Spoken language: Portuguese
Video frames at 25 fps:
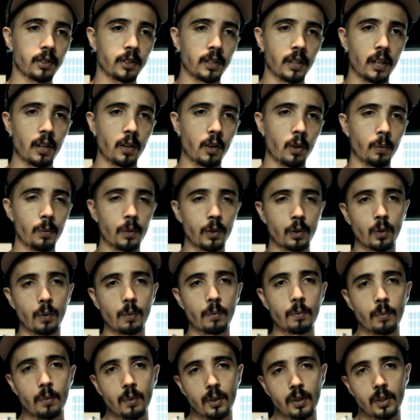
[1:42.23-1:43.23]
e ele começou a
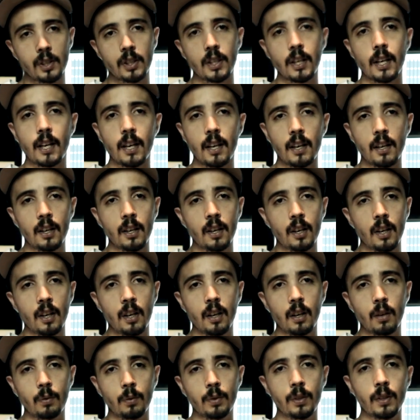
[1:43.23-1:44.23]
me mostrar
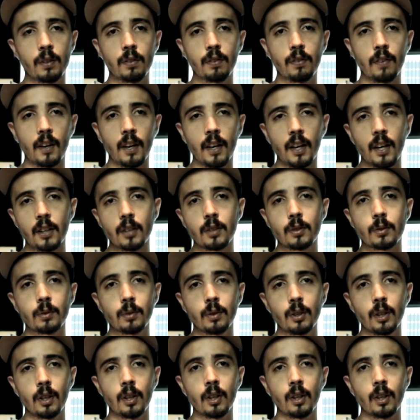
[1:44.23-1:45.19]
um universo